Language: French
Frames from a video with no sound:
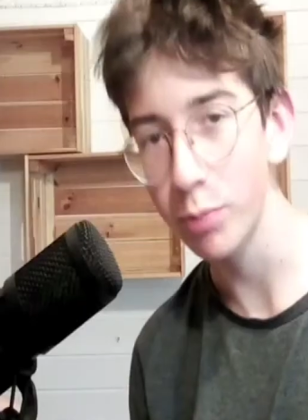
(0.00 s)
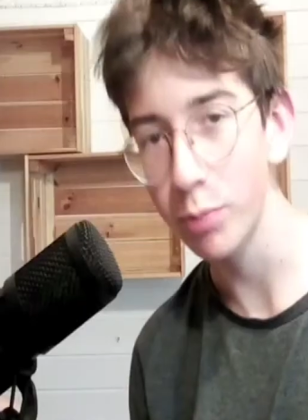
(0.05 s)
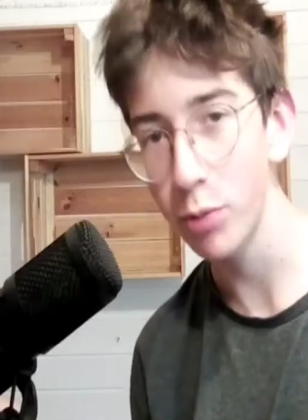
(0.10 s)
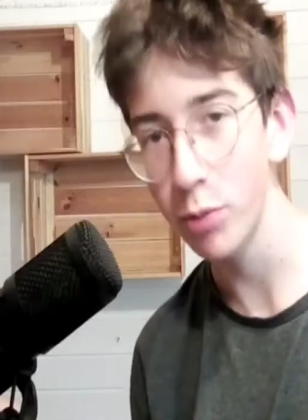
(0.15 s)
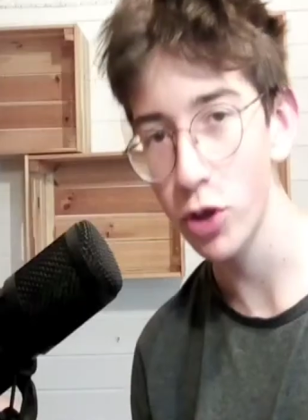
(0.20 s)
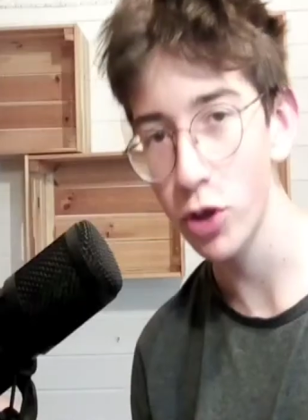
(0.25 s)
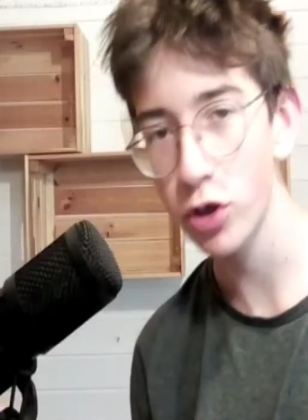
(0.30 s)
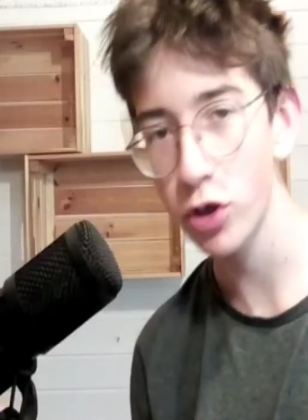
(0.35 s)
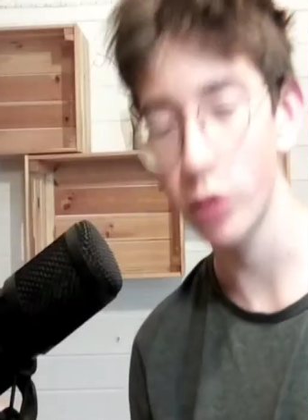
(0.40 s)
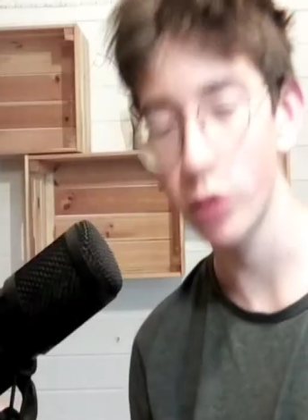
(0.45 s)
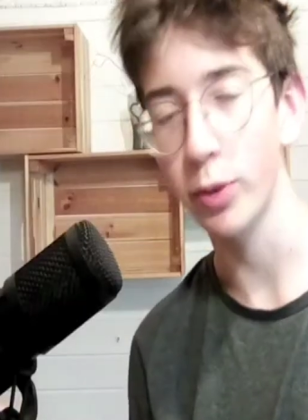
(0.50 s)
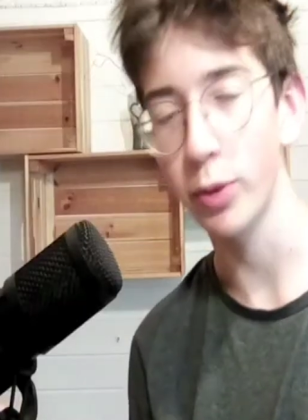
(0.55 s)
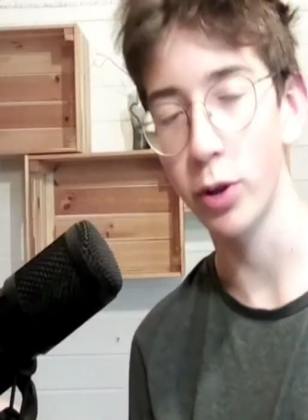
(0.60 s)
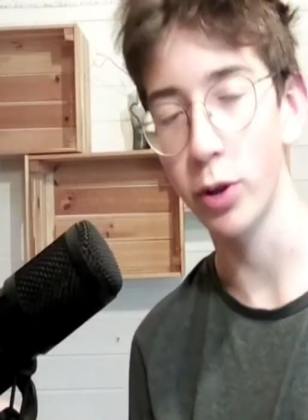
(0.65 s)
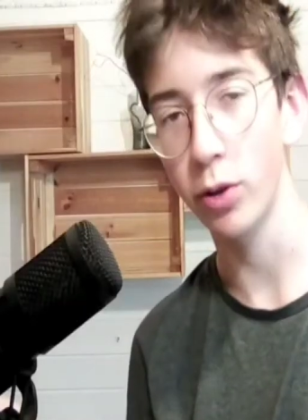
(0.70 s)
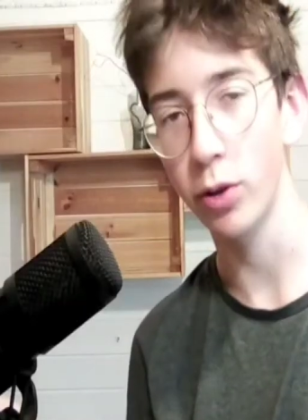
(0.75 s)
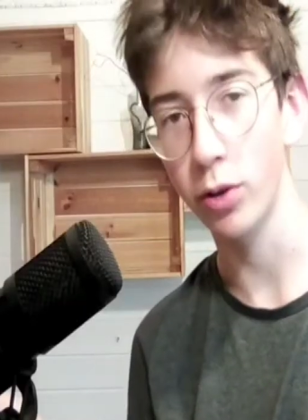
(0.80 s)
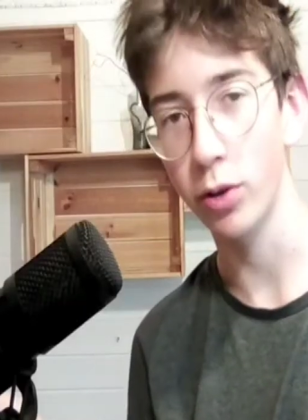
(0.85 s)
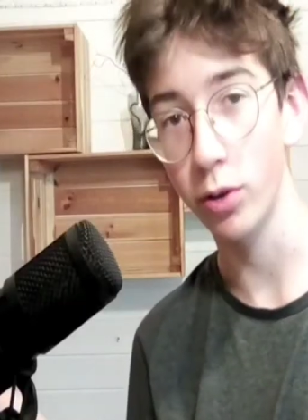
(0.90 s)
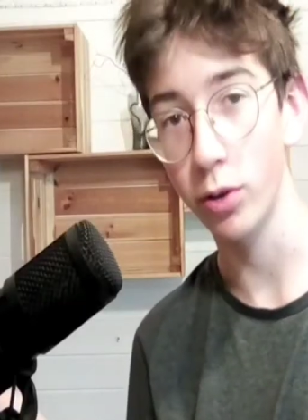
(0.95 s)
quand même ma chambre
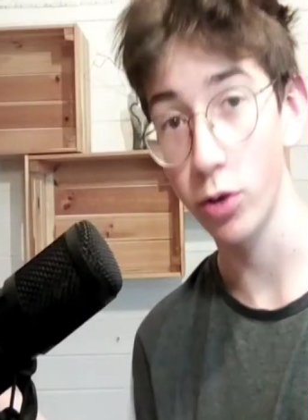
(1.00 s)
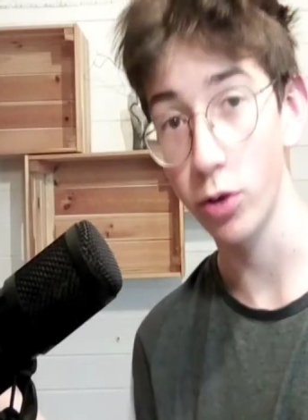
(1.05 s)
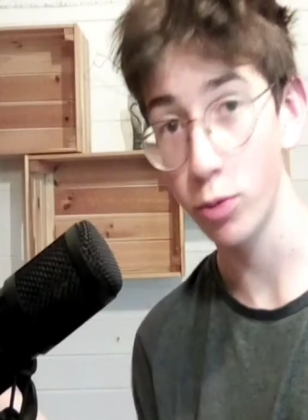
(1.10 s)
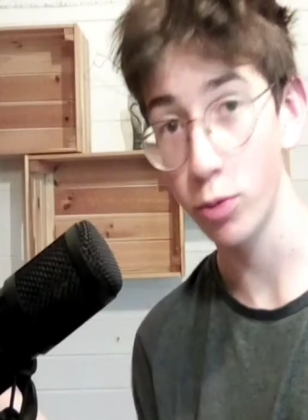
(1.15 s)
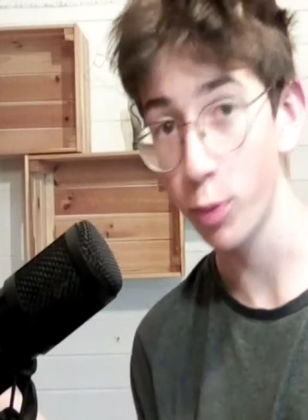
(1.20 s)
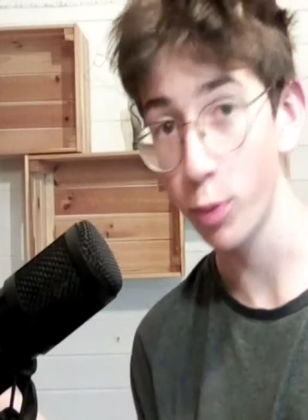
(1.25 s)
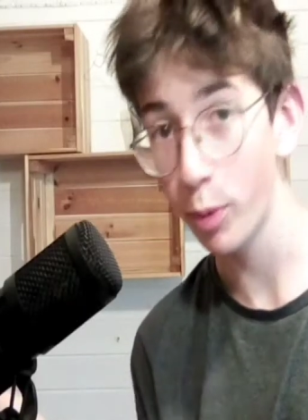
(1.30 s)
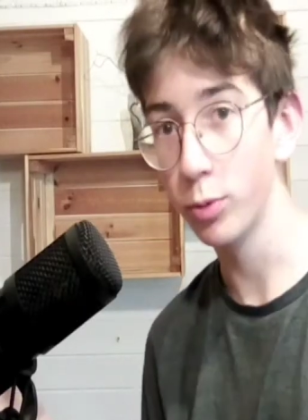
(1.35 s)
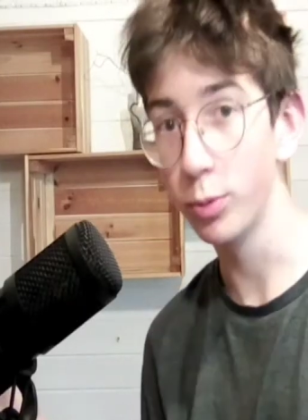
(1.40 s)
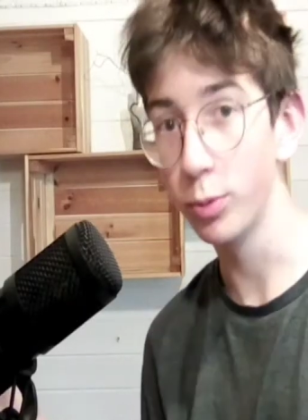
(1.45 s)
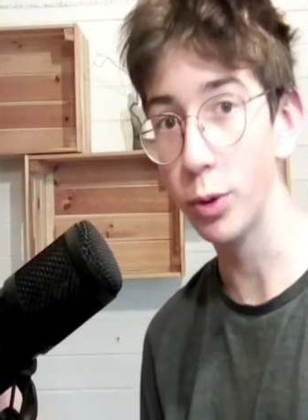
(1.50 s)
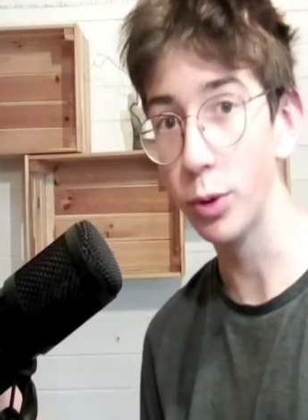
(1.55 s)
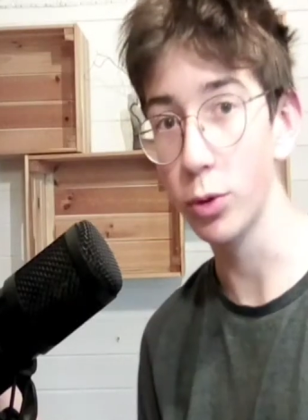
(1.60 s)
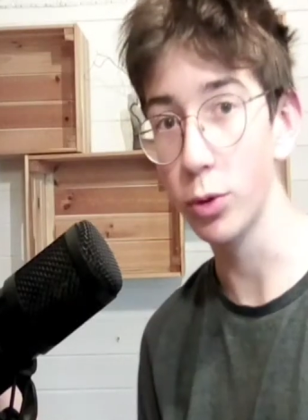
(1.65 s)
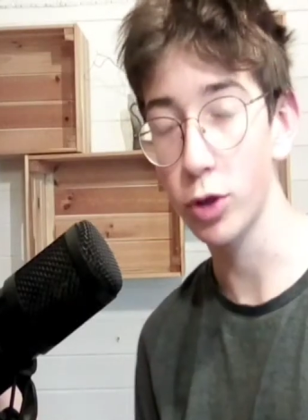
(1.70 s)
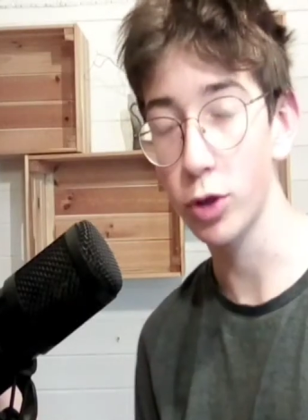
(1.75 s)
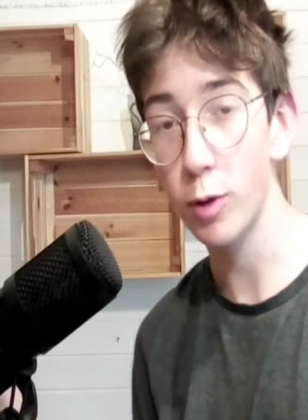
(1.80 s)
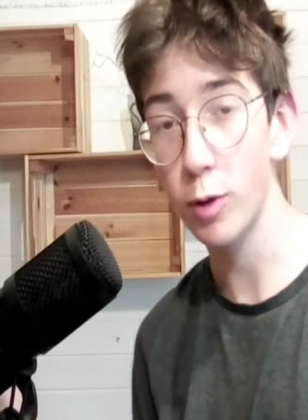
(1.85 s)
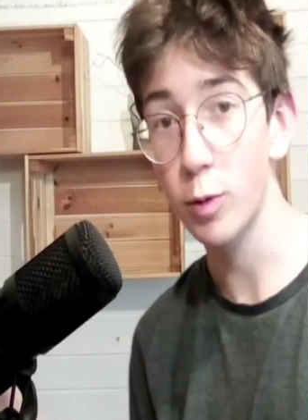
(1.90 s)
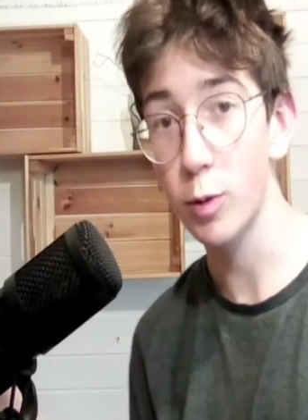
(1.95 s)
alors euh, je peux
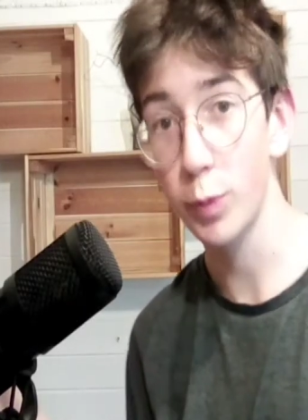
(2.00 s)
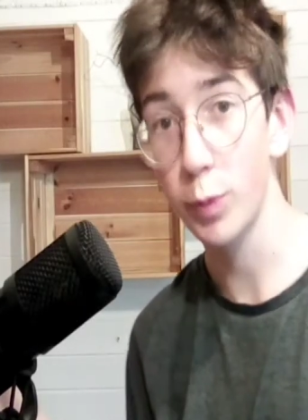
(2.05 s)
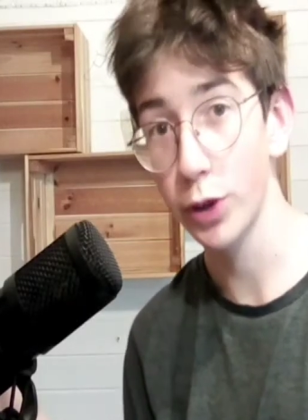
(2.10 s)
microscope je